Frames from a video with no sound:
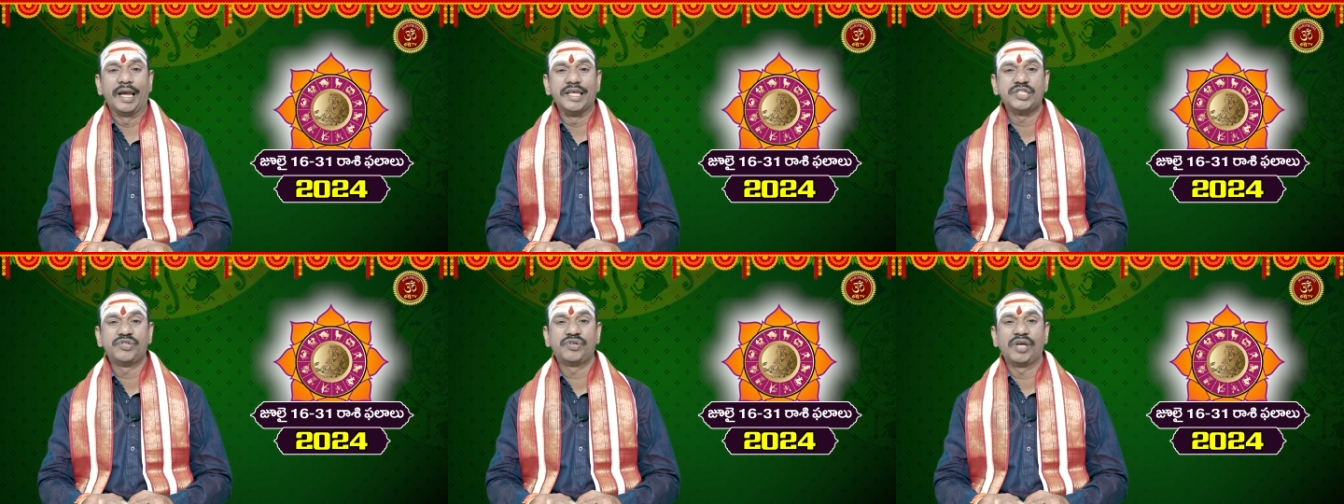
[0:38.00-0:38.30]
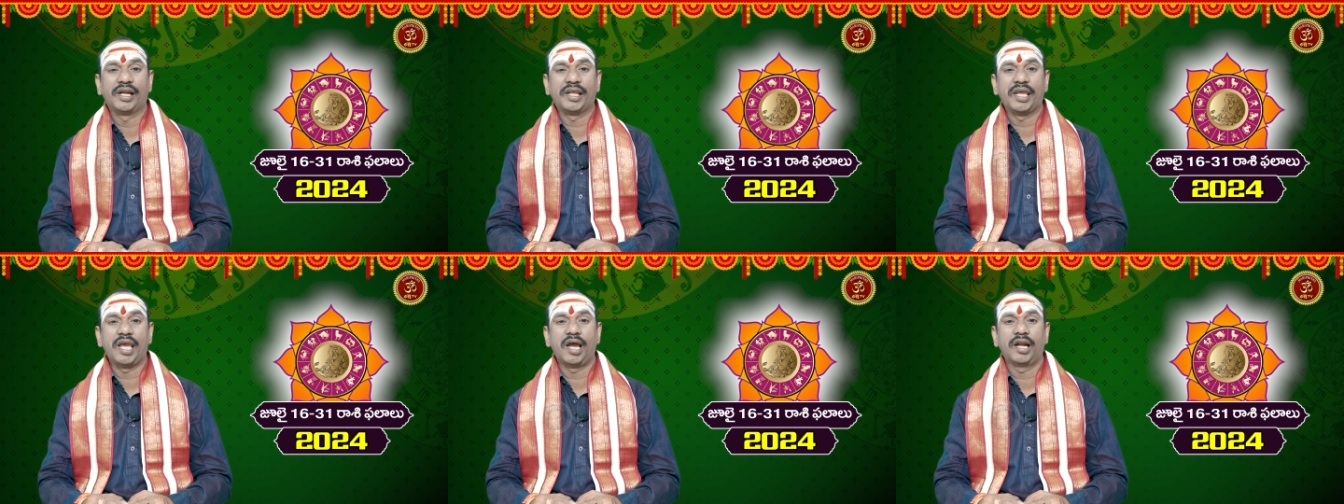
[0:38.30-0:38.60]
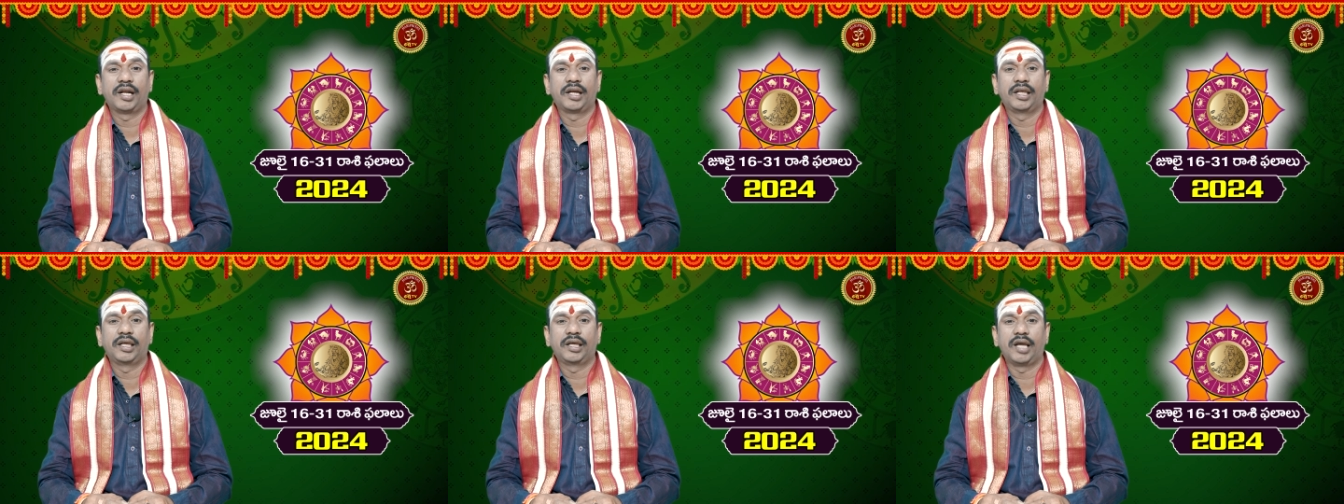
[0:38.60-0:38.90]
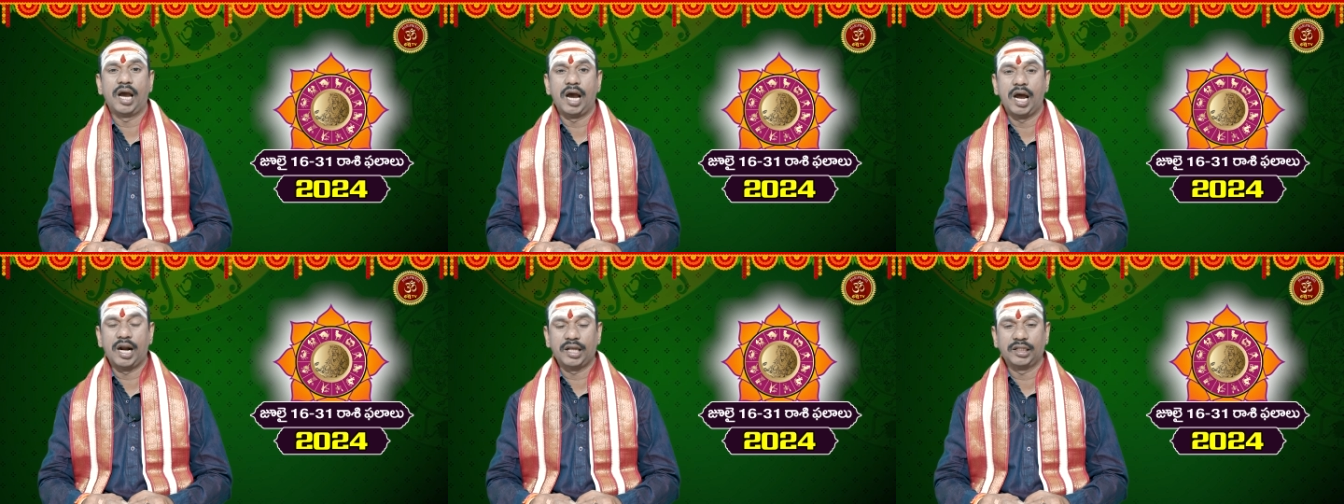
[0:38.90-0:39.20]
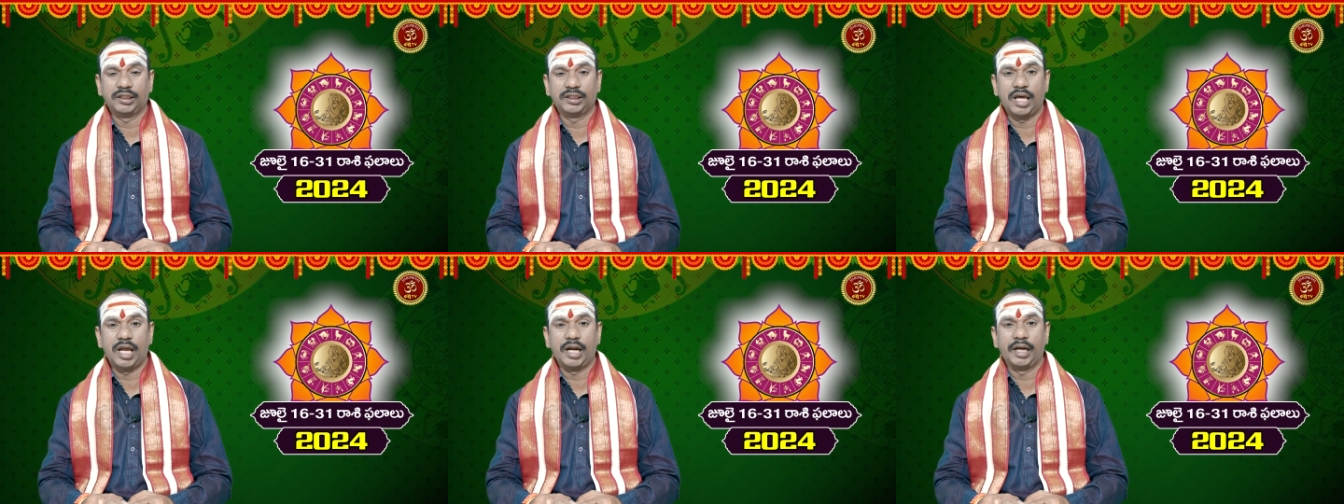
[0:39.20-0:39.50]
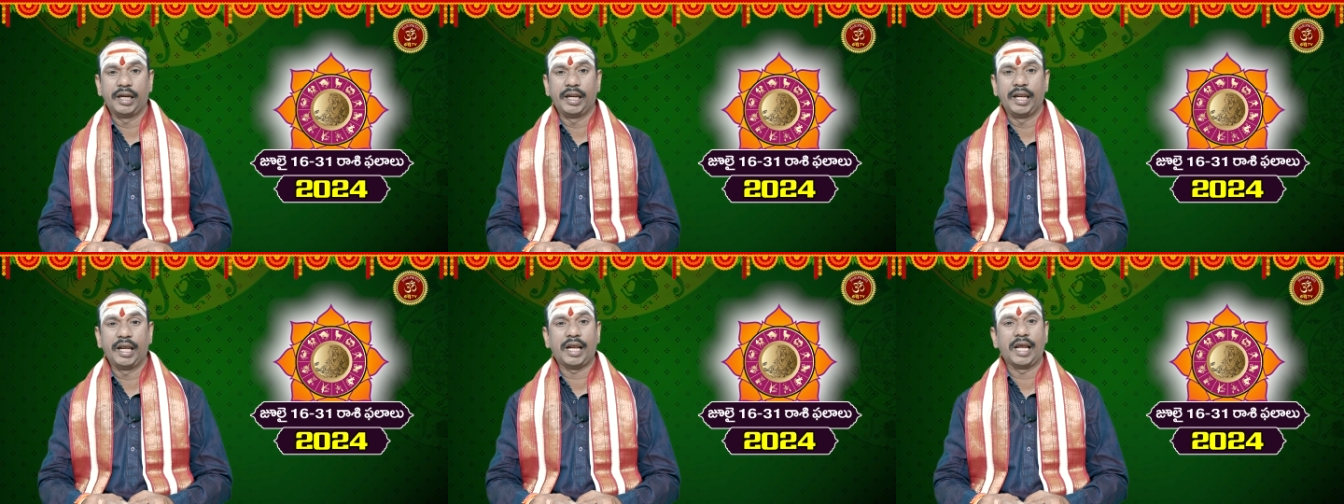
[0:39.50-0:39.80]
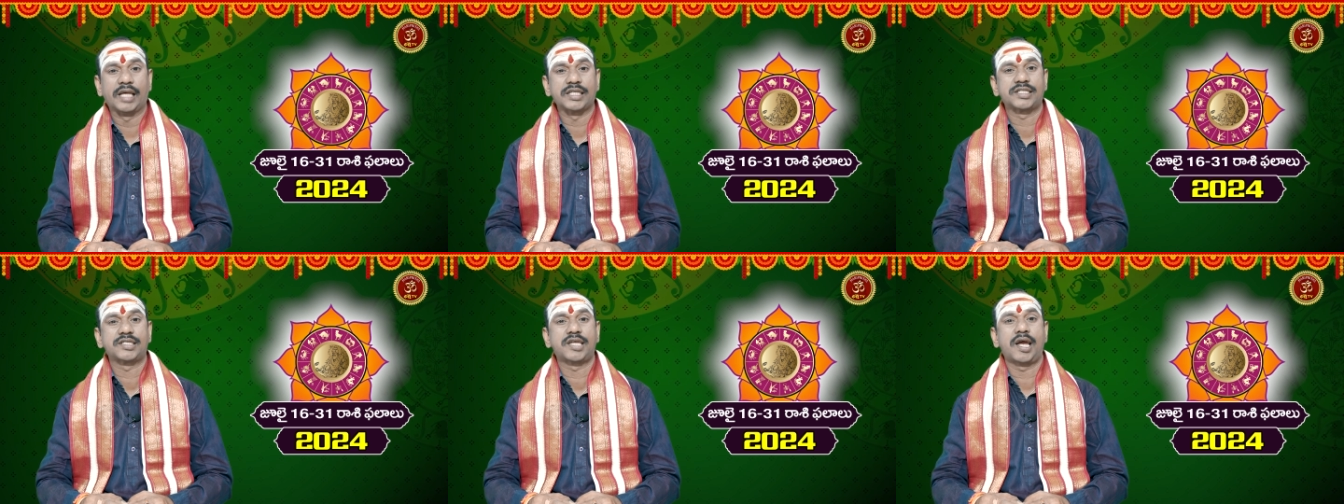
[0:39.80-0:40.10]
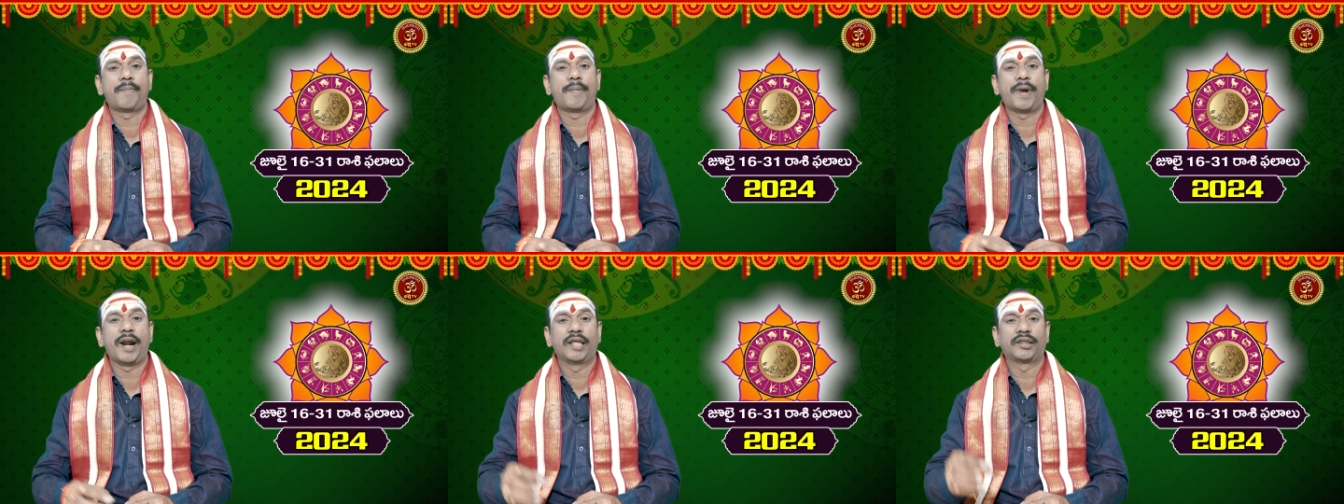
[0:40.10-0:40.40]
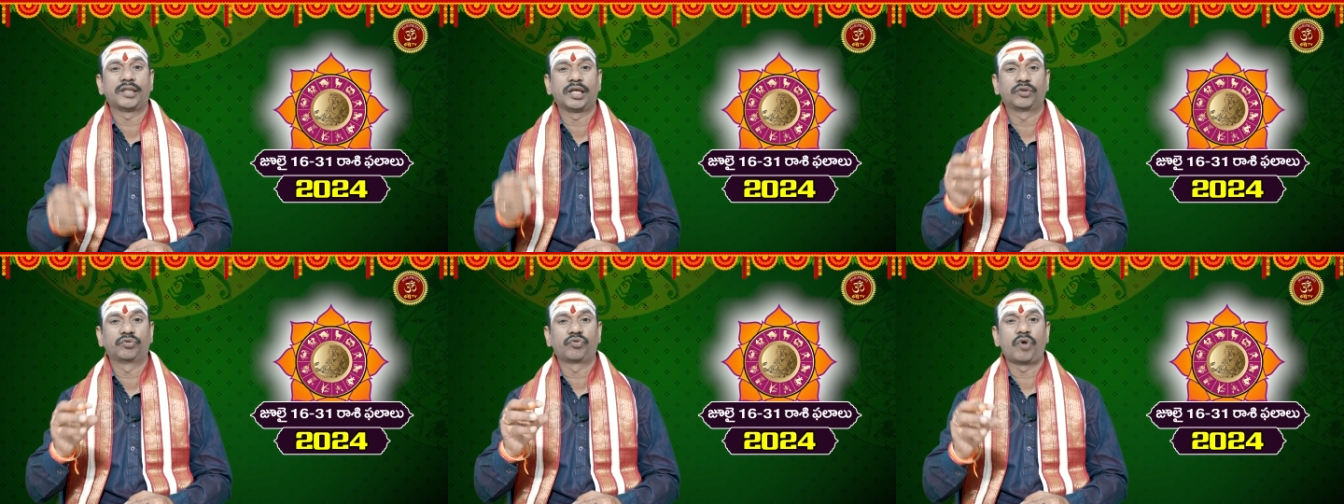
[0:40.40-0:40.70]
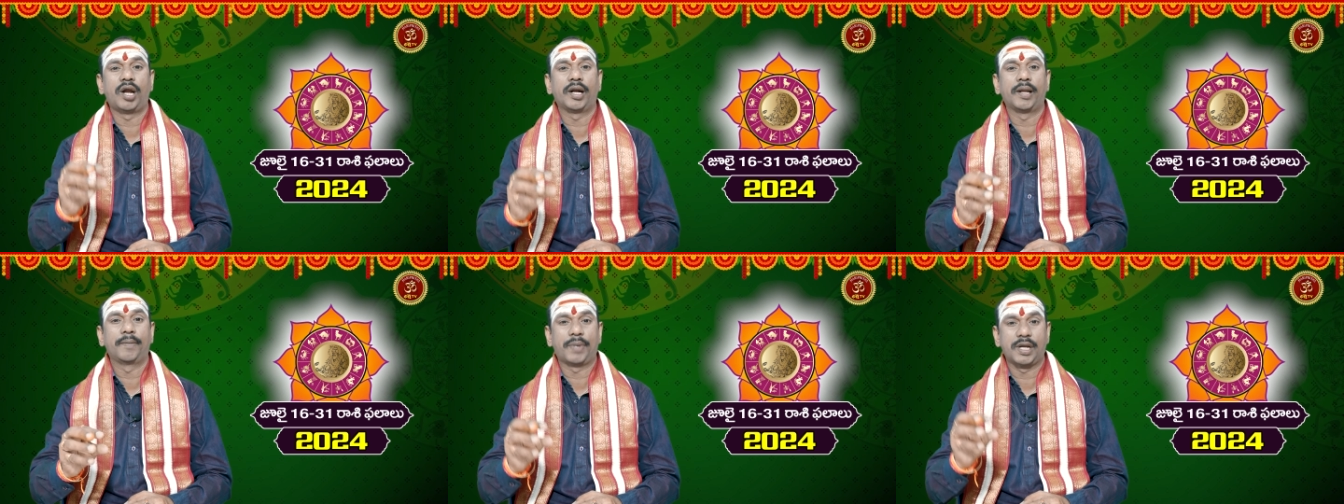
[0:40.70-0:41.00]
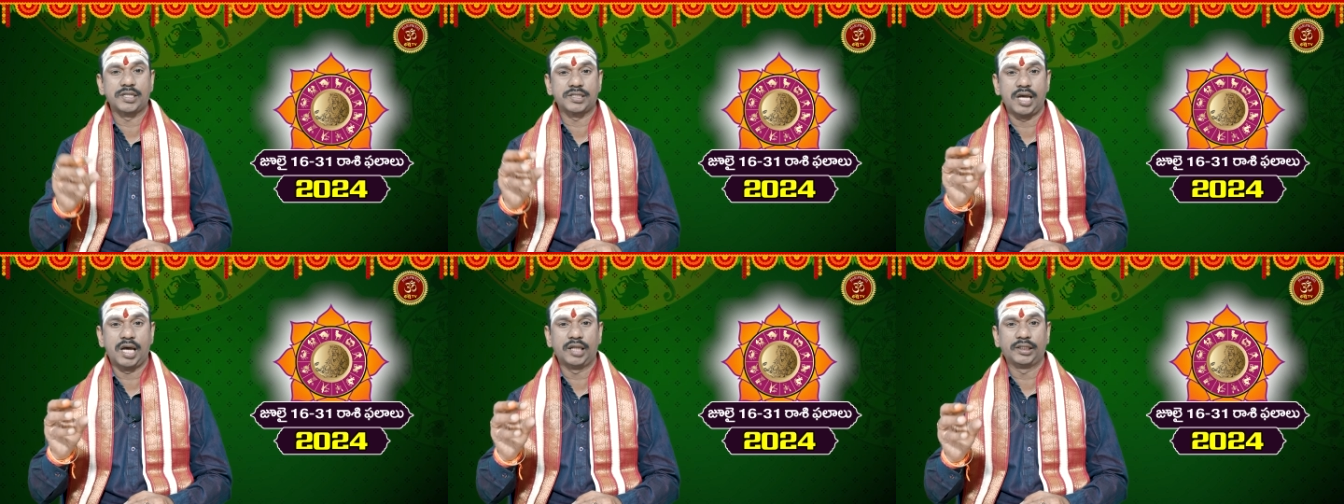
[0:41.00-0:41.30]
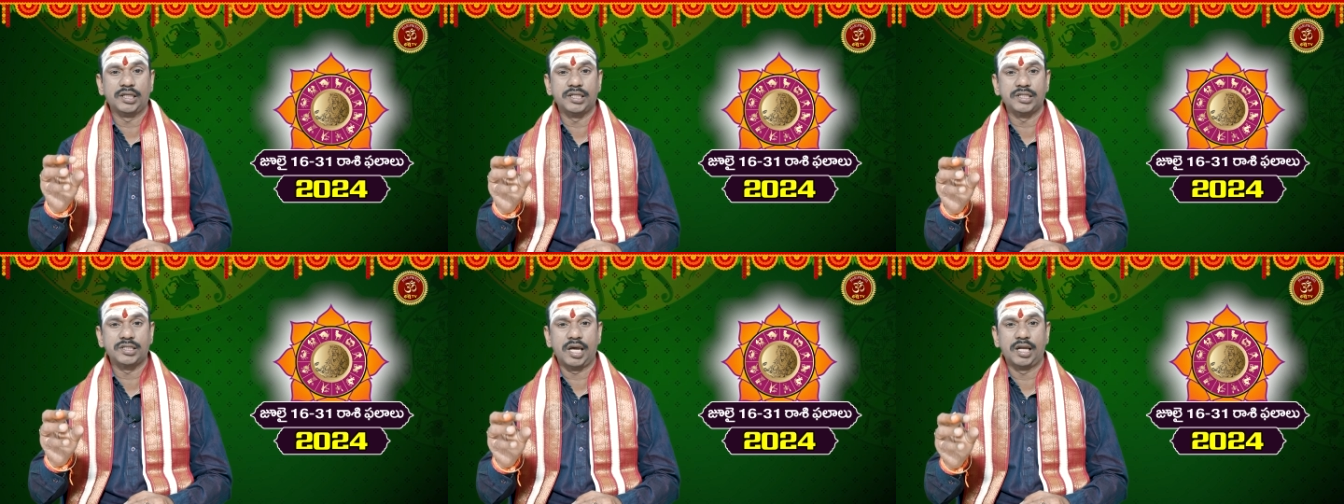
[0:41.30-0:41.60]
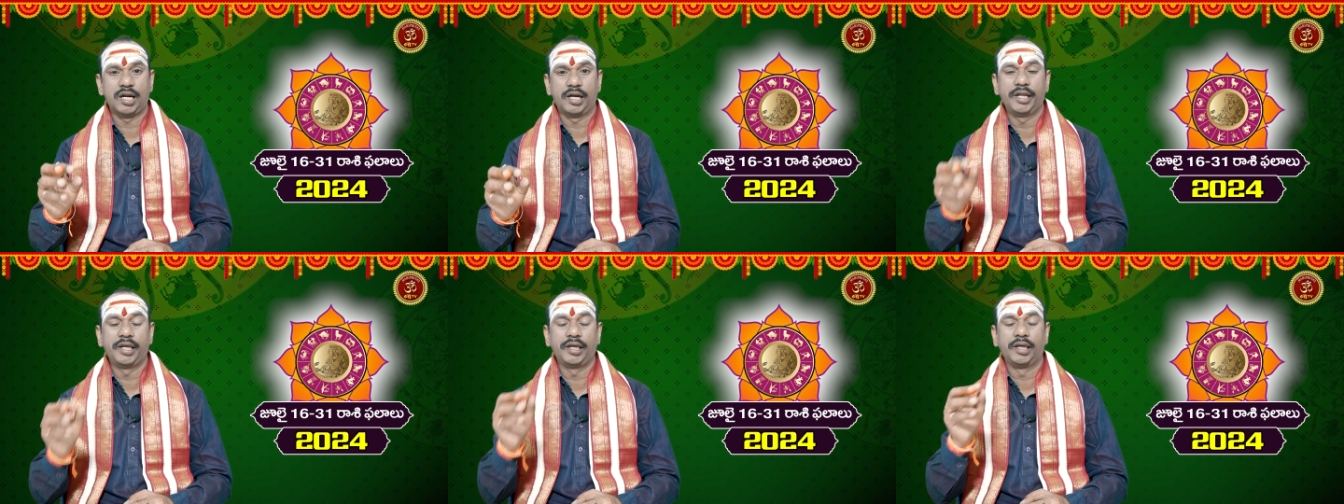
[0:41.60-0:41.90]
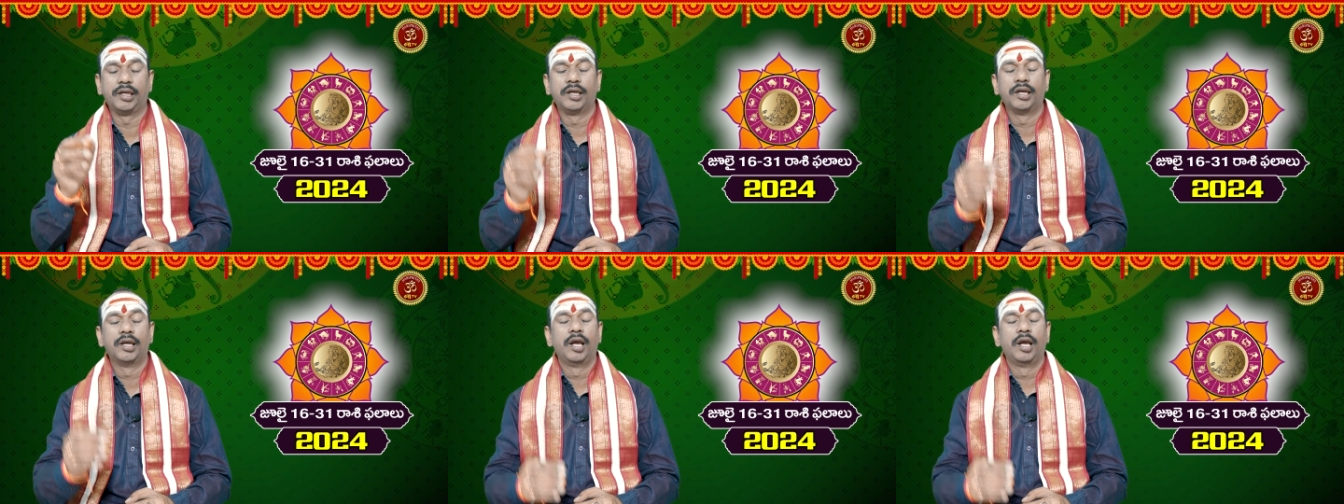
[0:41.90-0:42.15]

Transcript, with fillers: ఐశ్వర్యాన్ని ఆనందాన్ని కష్టపడే తత్వాన్ని ప్రసాదించాలని